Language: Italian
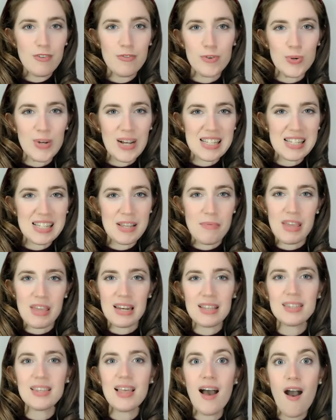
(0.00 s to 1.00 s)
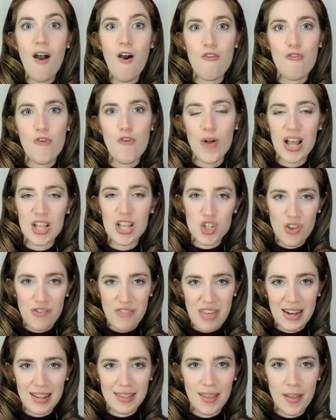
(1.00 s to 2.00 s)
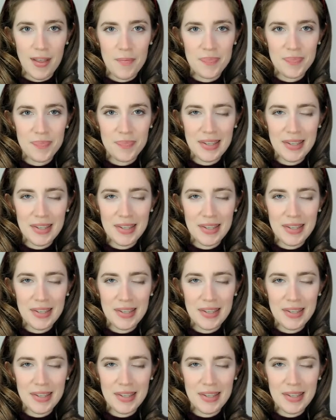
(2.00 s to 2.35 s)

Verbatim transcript: fugassa veneta o focaccia veneta.